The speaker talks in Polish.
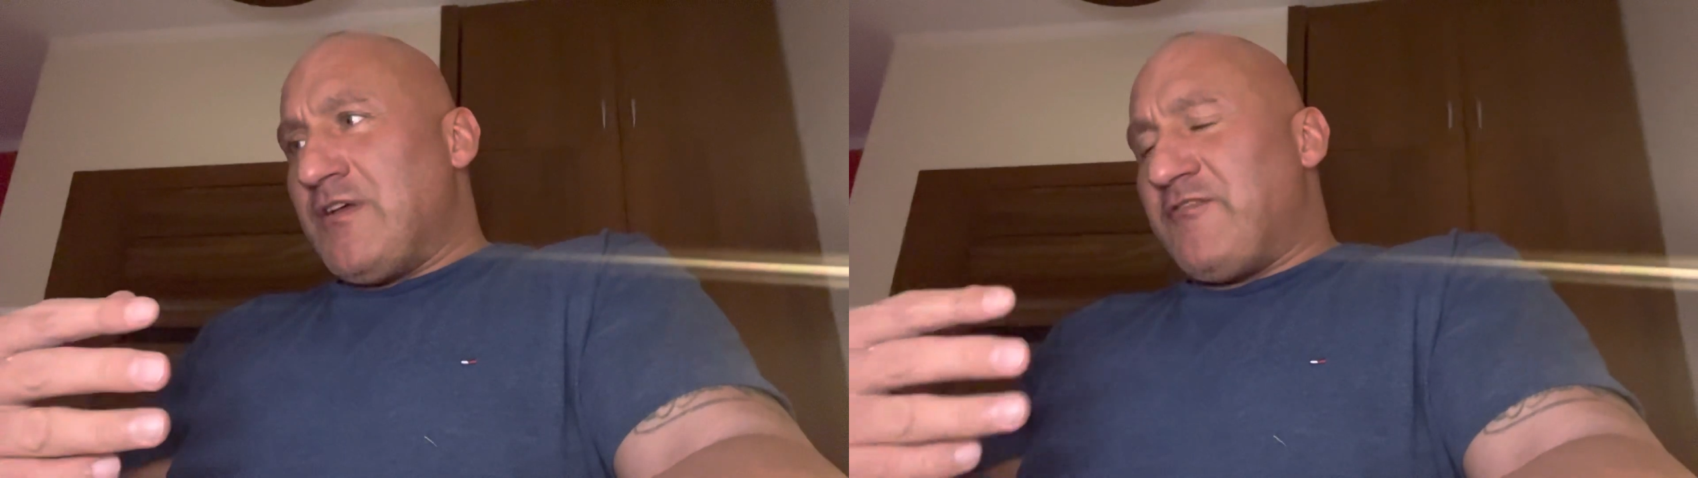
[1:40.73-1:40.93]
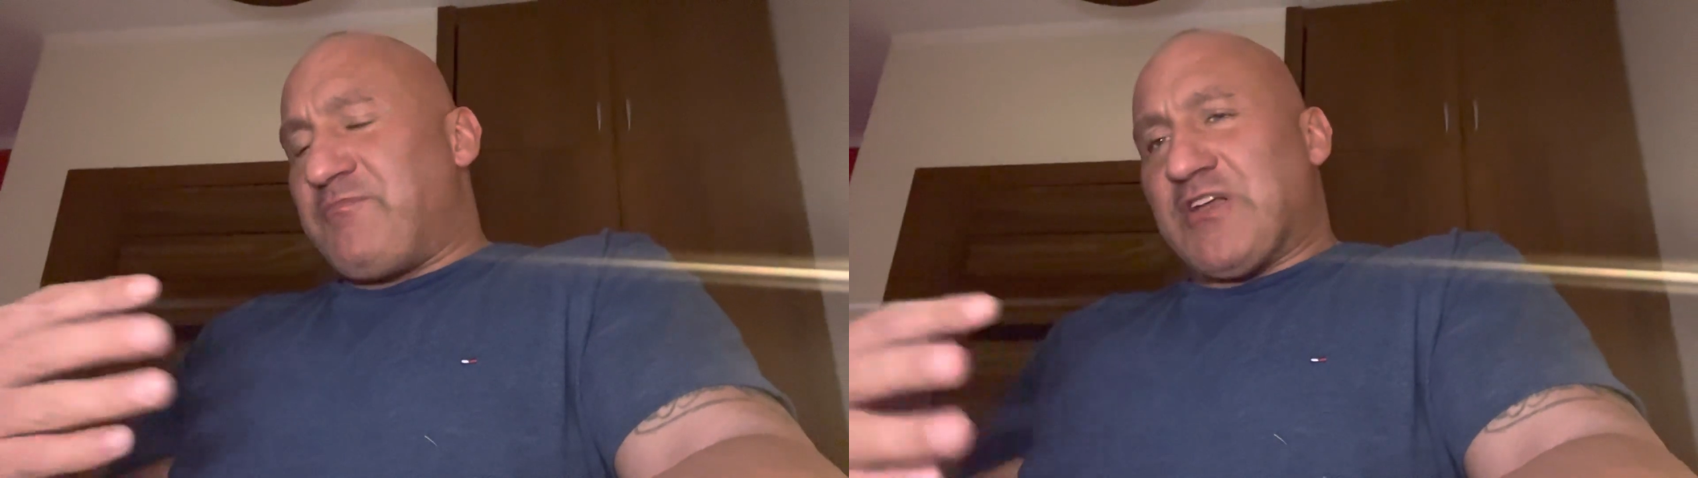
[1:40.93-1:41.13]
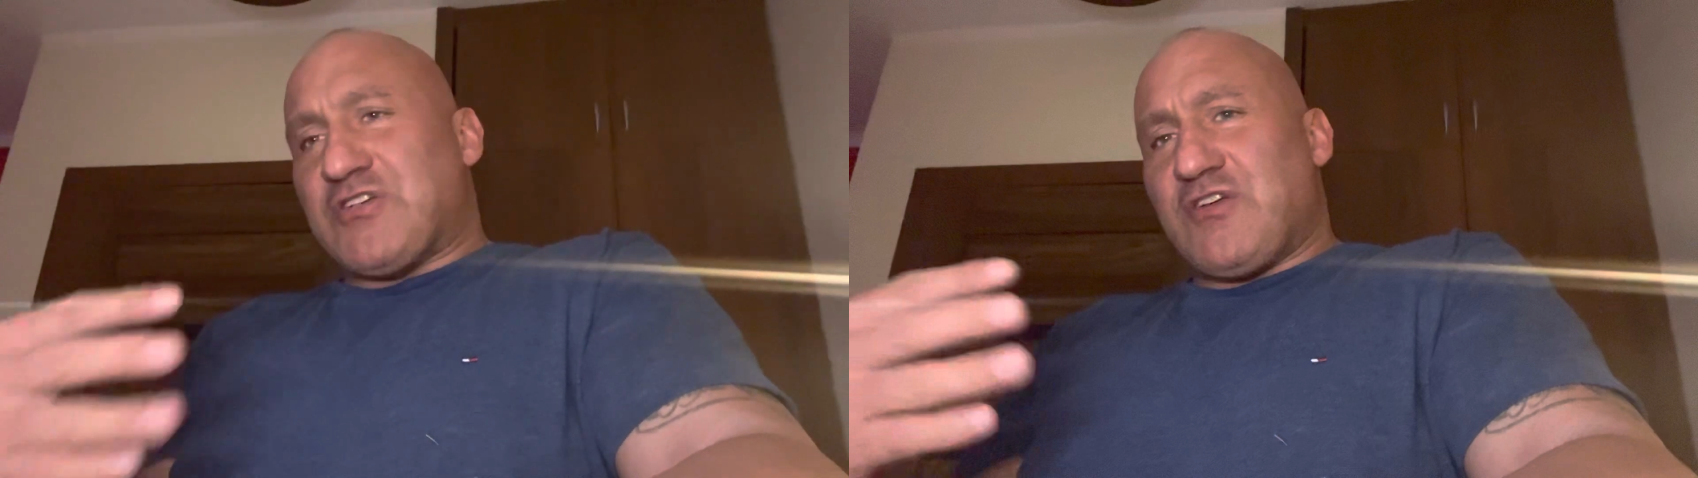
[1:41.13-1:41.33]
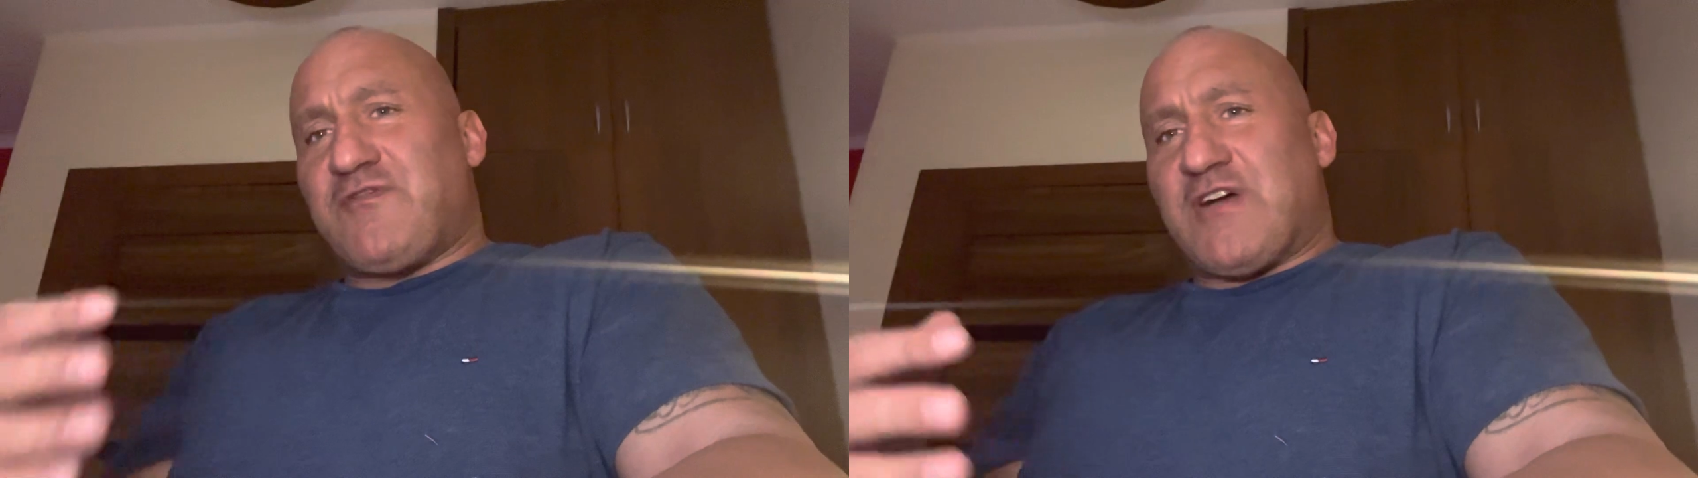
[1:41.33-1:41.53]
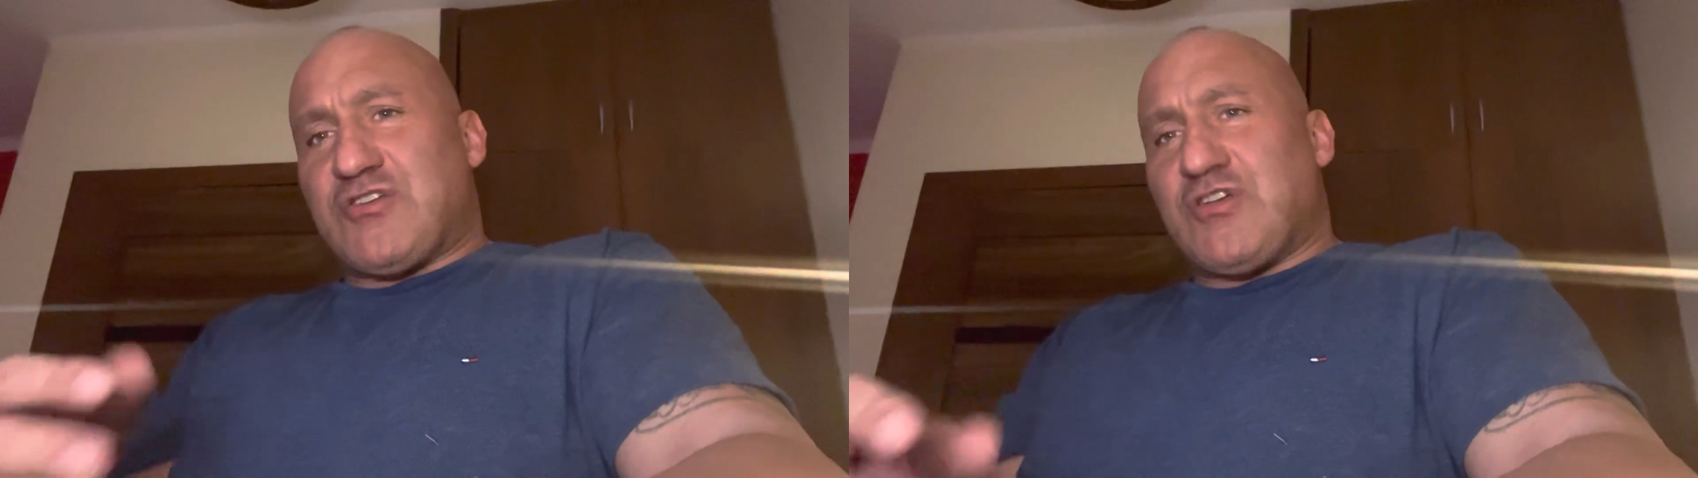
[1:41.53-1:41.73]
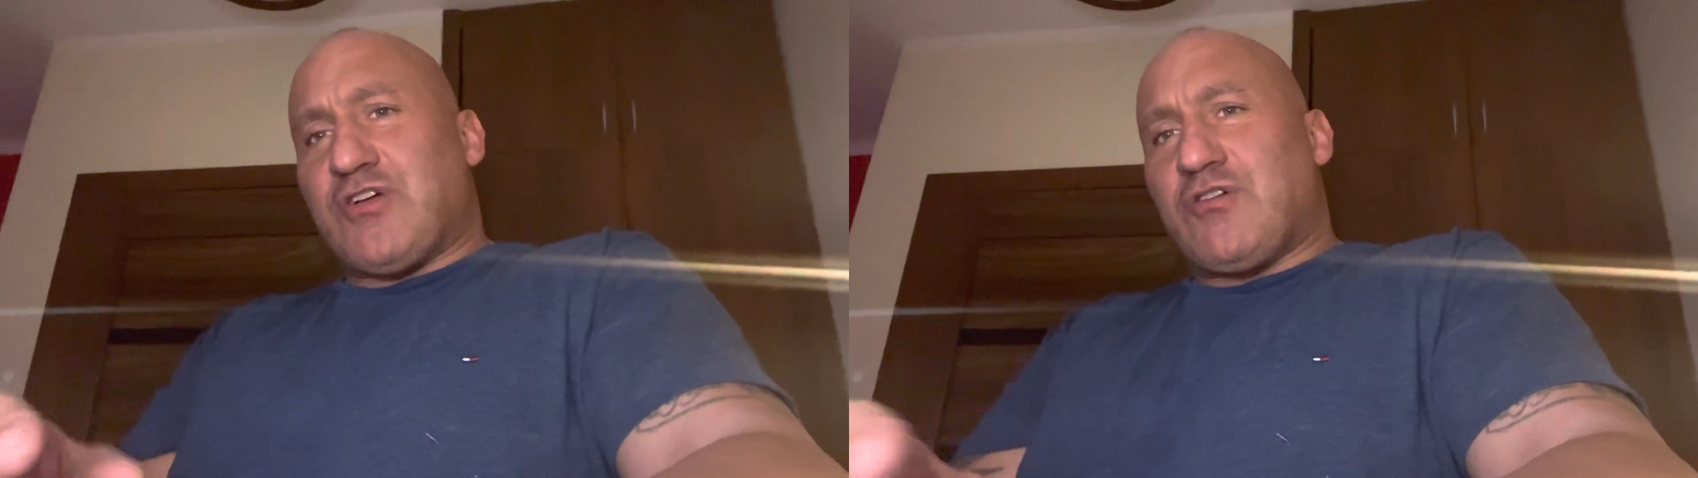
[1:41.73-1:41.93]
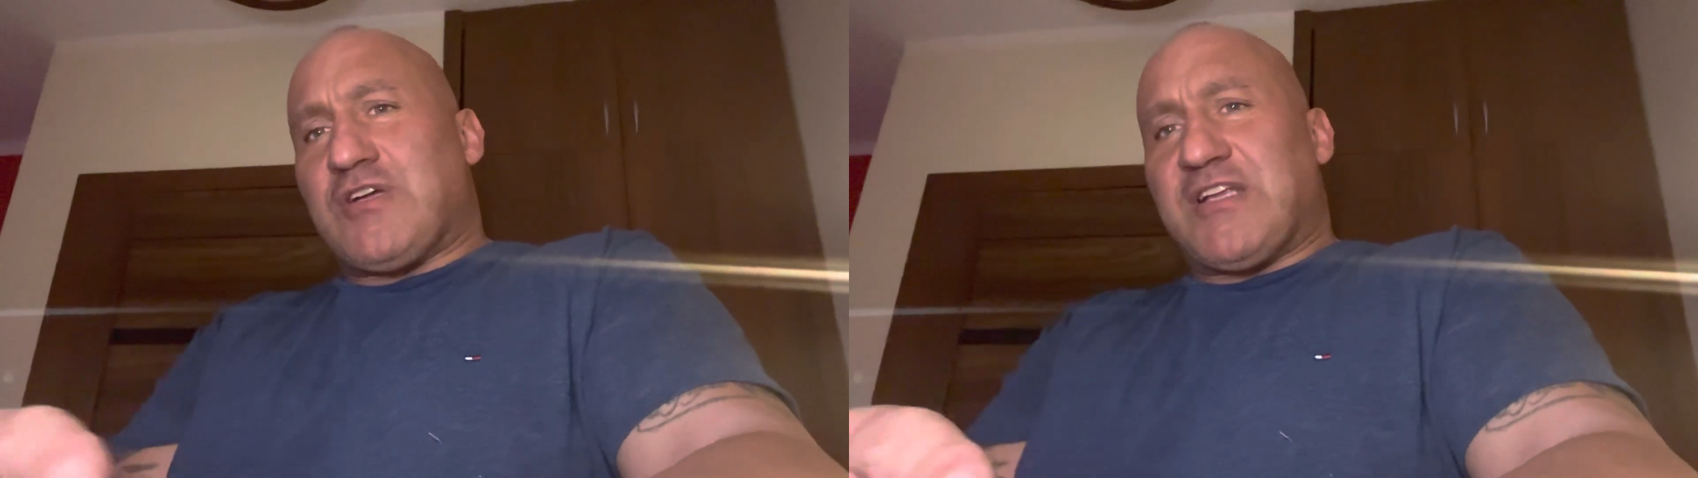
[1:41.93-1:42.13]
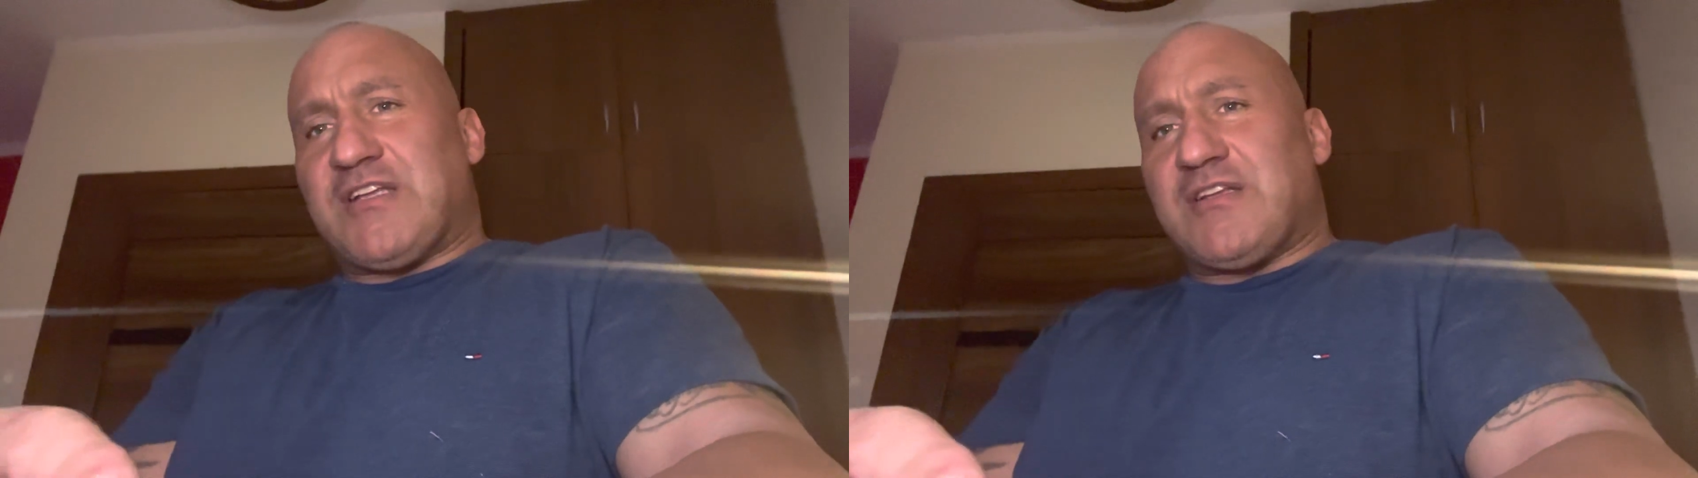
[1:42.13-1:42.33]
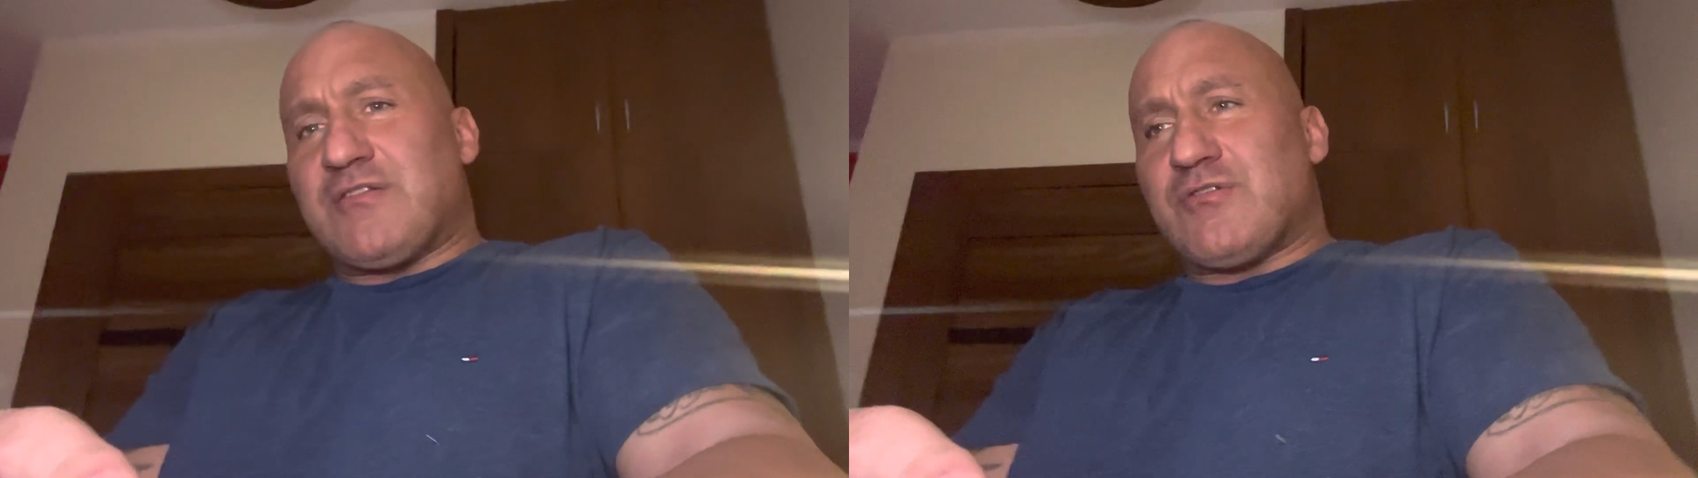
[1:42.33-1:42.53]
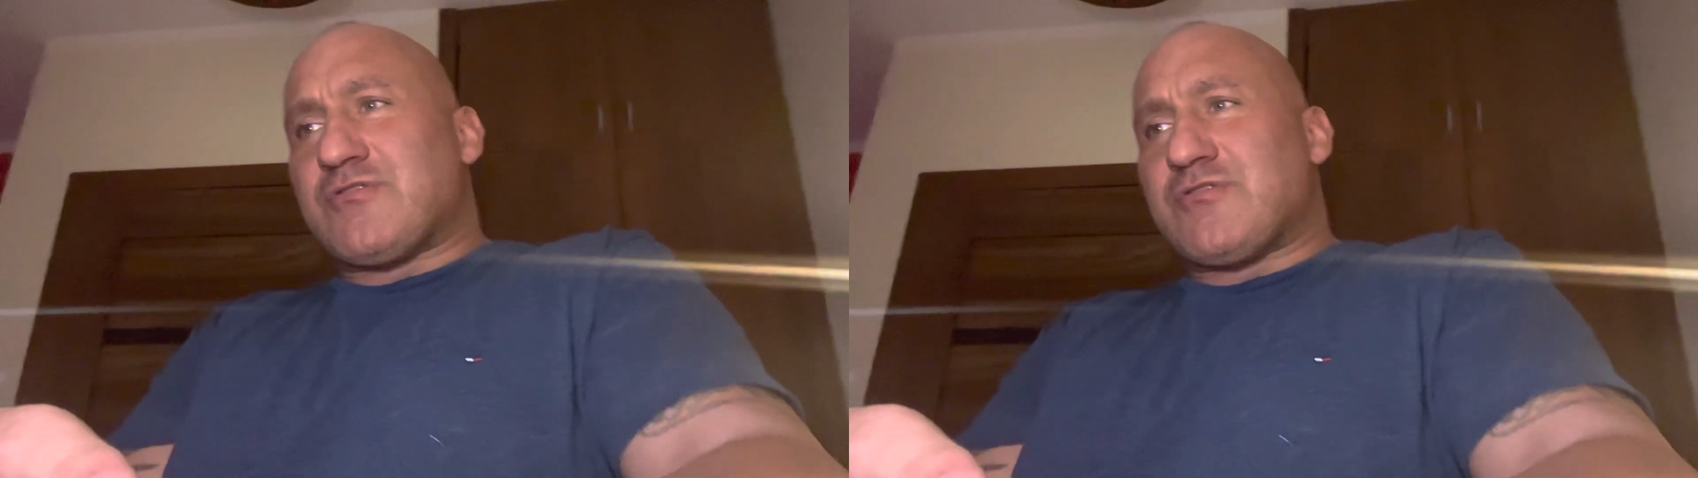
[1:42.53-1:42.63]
w pierwszej fazie jego kariery no,